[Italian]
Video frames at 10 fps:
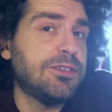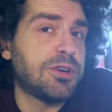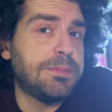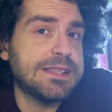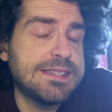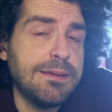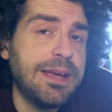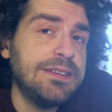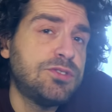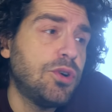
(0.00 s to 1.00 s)
un
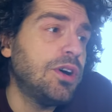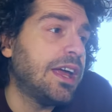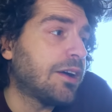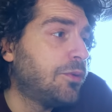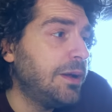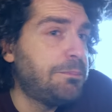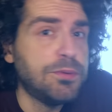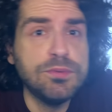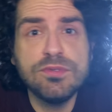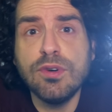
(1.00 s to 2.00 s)
ripensamento e a quel
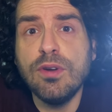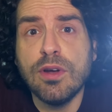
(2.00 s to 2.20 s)
punto